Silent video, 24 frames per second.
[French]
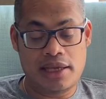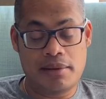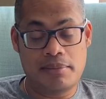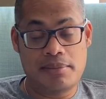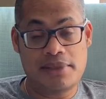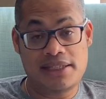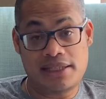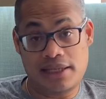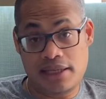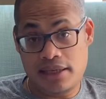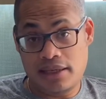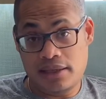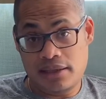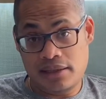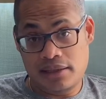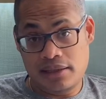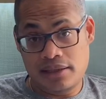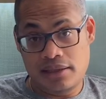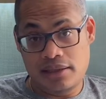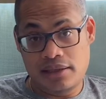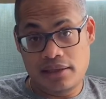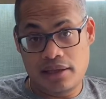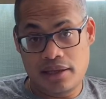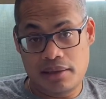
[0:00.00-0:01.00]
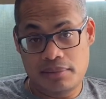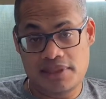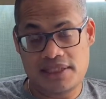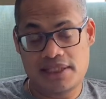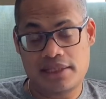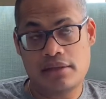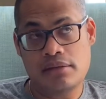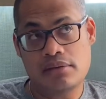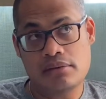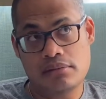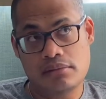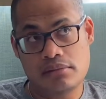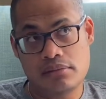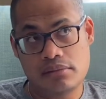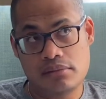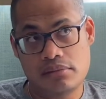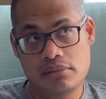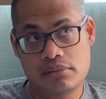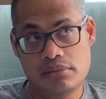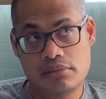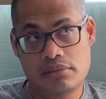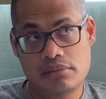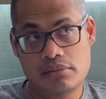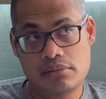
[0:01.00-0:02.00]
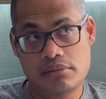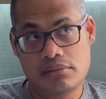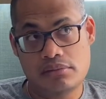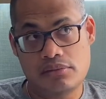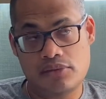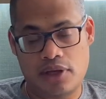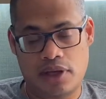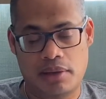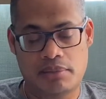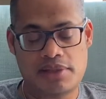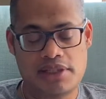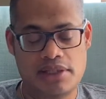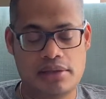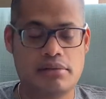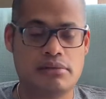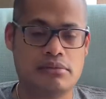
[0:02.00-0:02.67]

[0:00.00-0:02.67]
MC. MC Oui, MC.